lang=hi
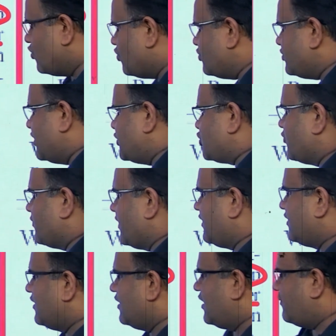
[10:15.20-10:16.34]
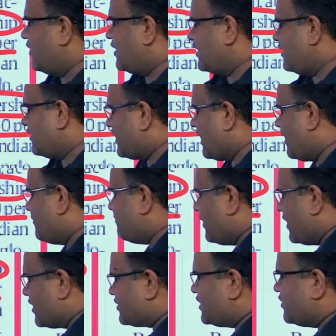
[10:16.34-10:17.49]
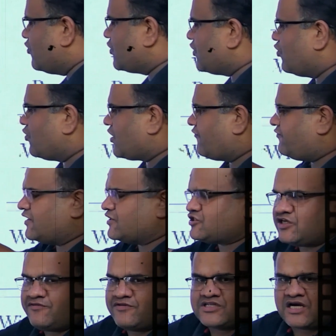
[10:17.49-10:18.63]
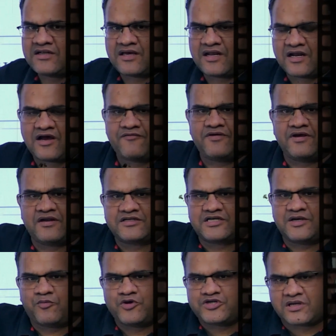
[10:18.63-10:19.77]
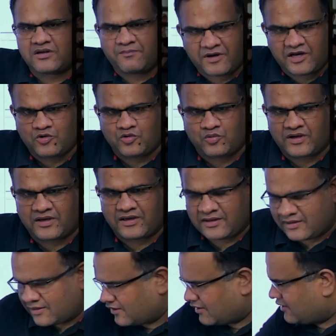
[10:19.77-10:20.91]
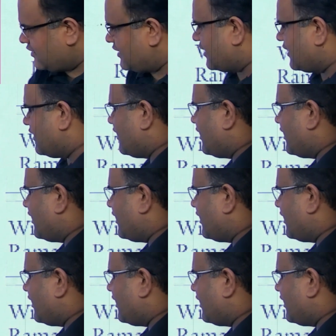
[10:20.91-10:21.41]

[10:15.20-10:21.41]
उन देशों में हमारे भारतीय मूल के लोग काफी अच्छी विचारधारा काफी अच्छे पोजिशन में बने हुए हैं ये कहना